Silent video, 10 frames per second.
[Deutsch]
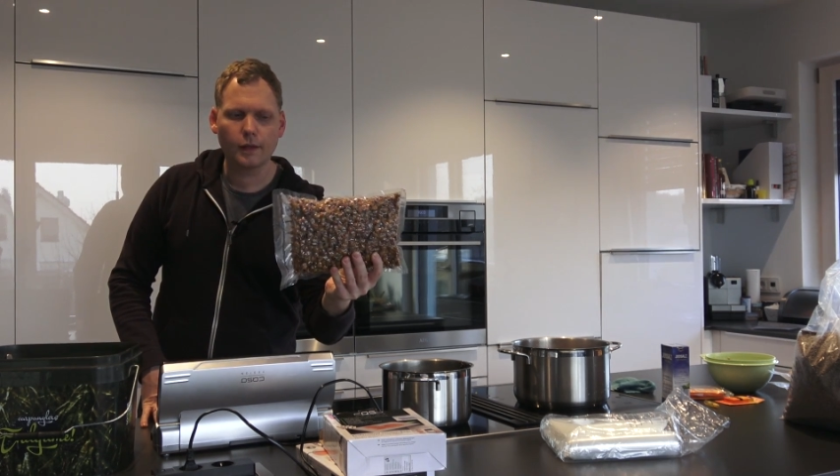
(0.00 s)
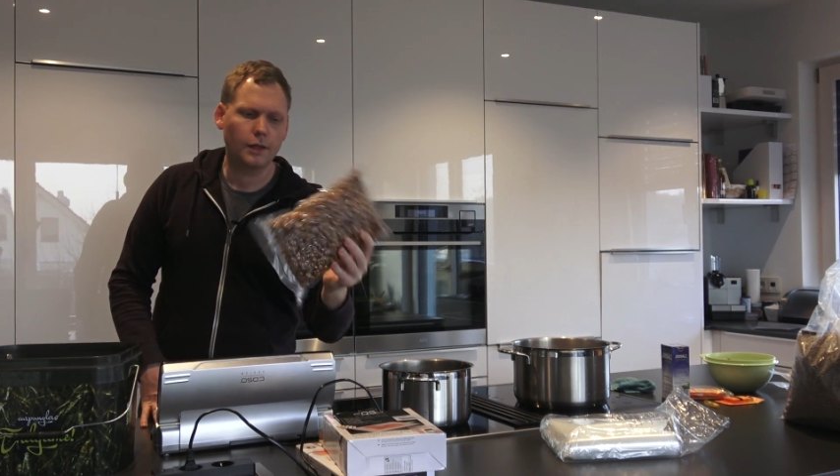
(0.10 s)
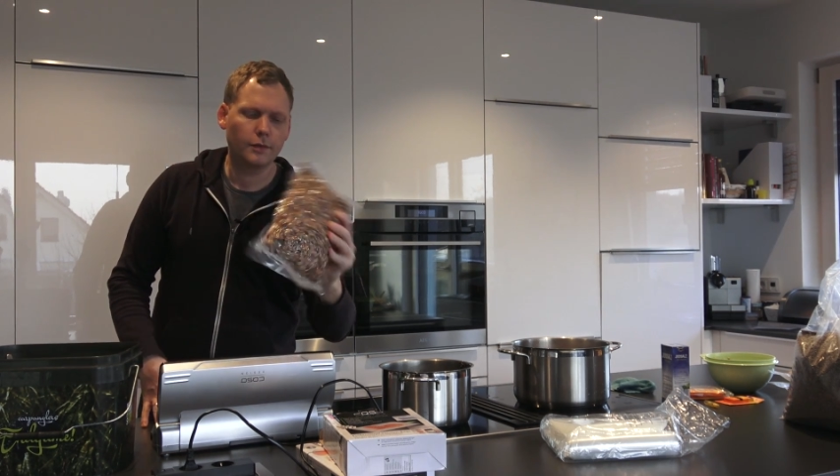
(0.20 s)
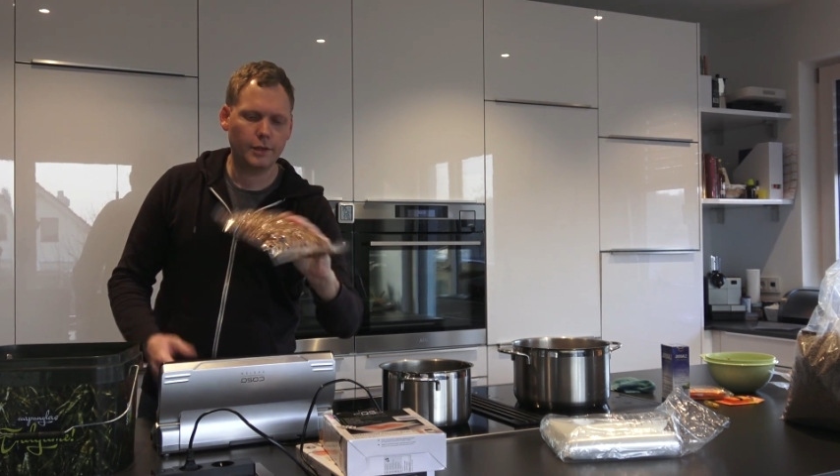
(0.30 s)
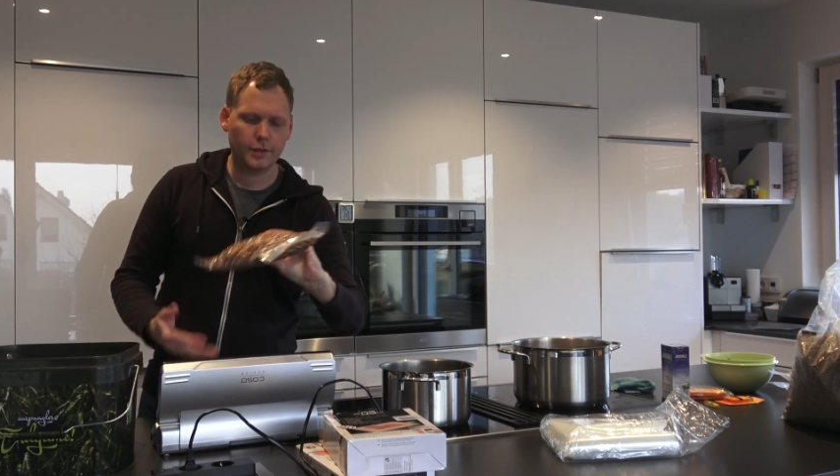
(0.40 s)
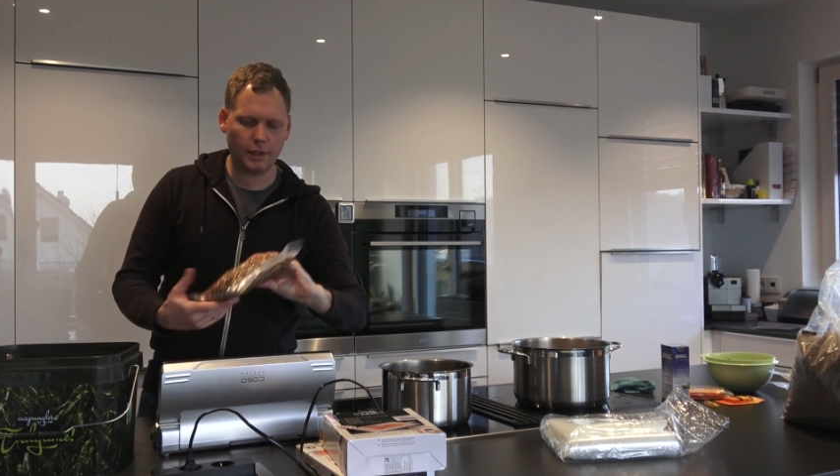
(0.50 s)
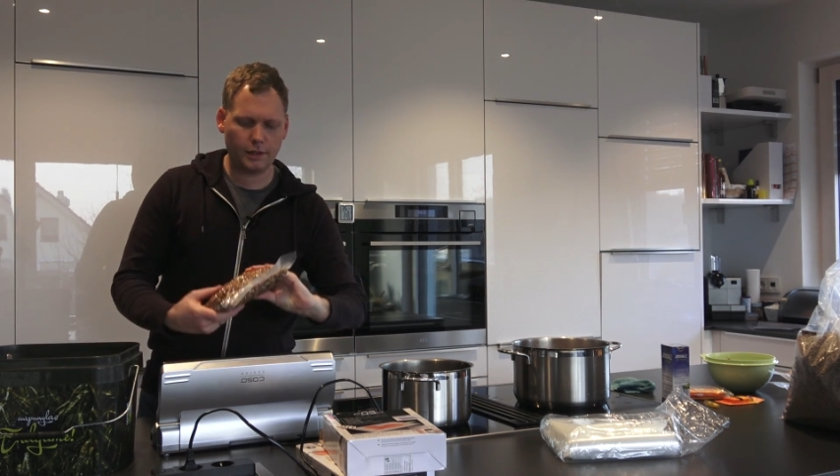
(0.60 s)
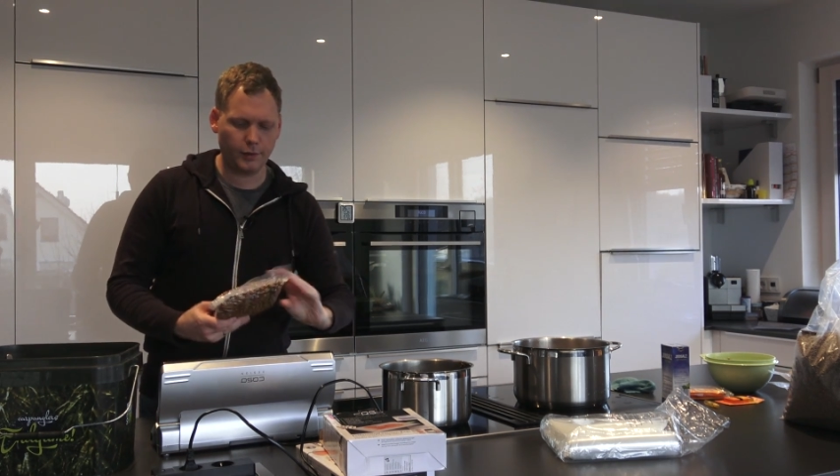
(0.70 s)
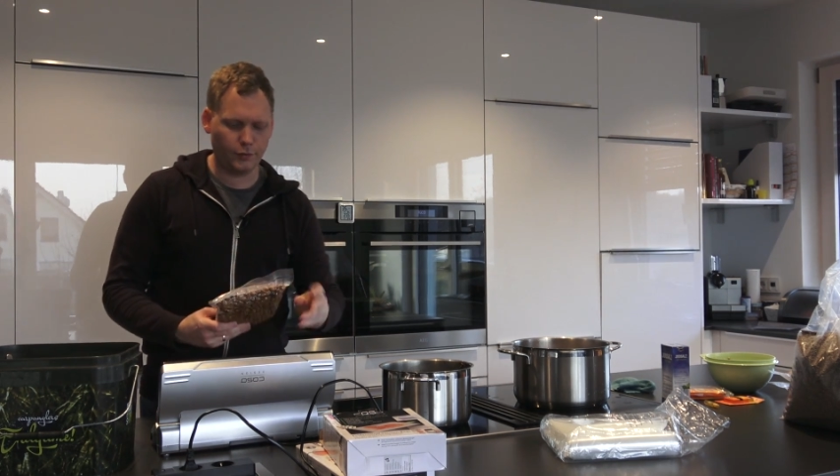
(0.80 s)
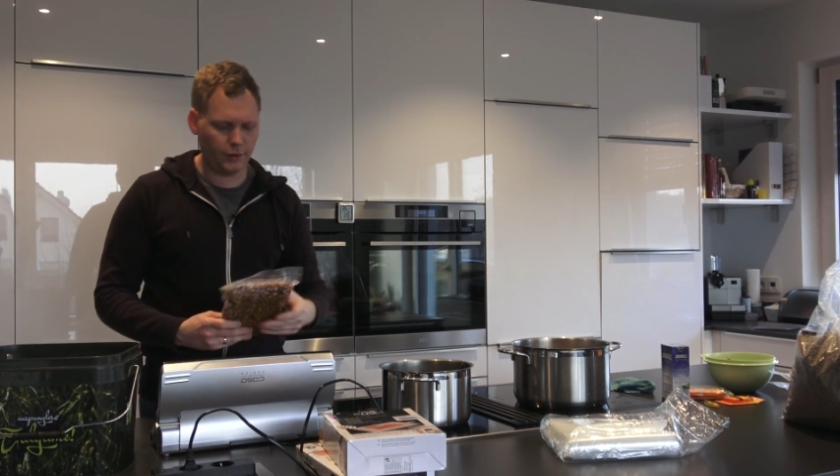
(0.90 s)
Also wie
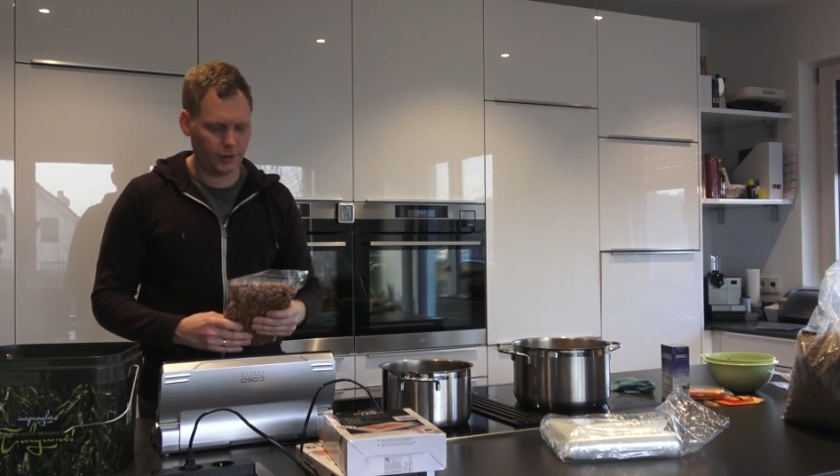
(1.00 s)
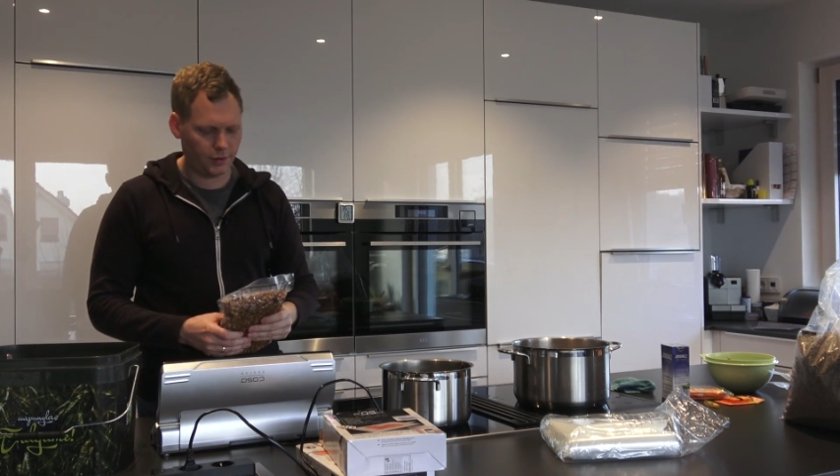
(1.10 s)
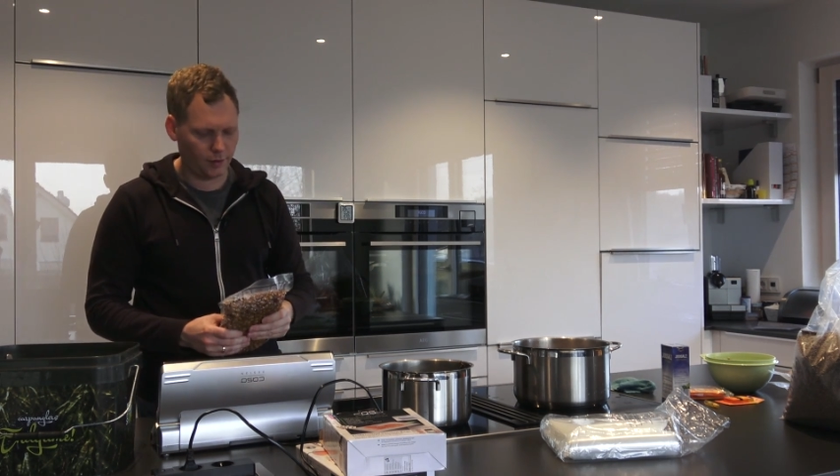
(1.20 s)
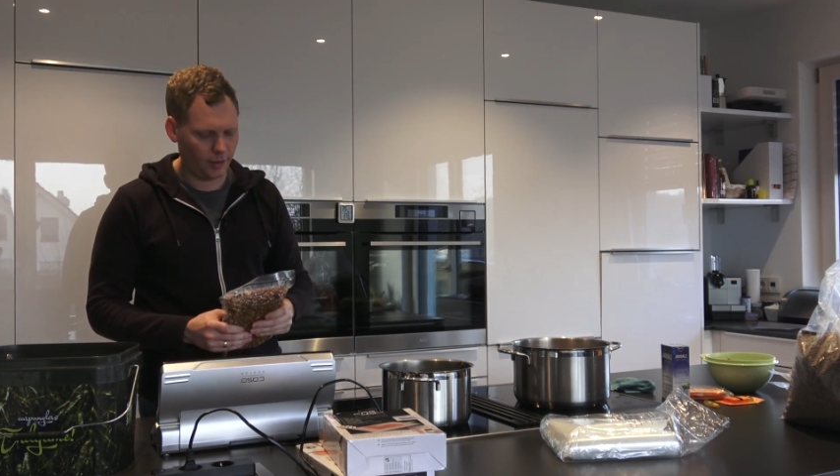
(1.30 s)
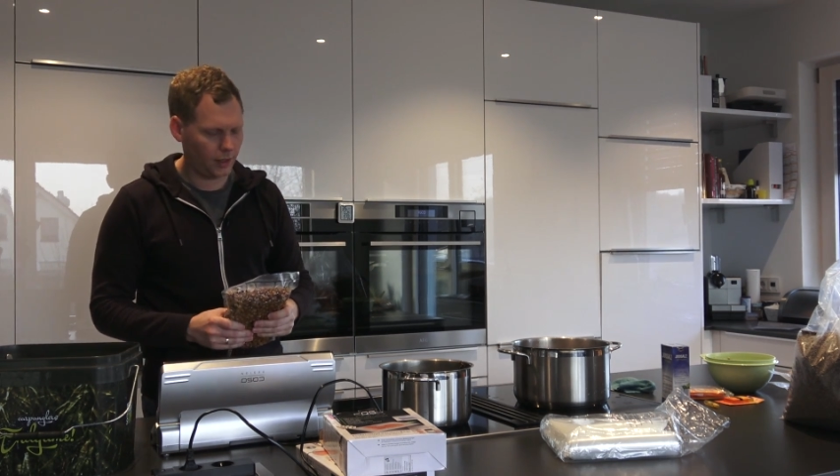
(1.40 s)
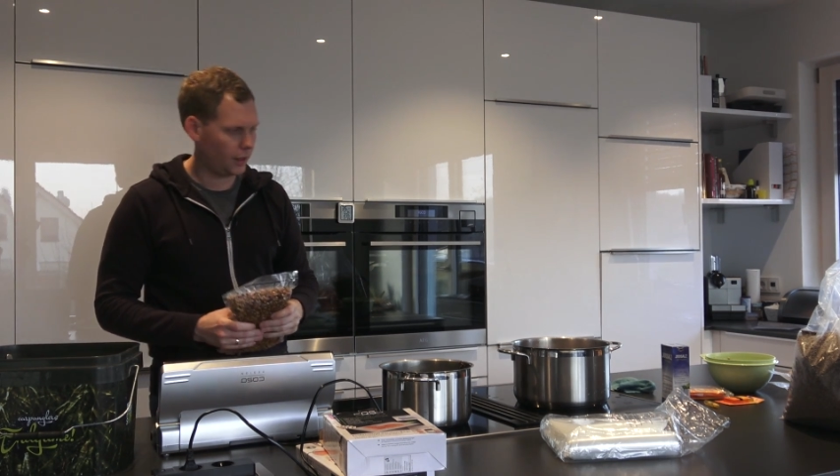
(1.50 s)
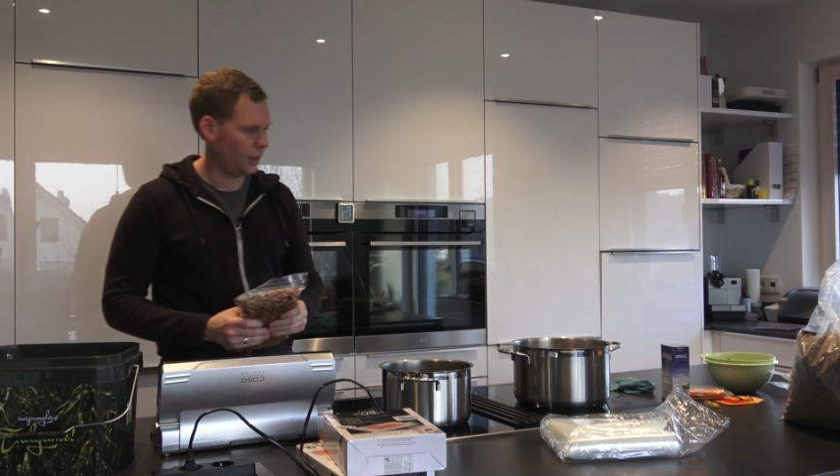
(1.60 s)
gesagt, ich finde das eine mega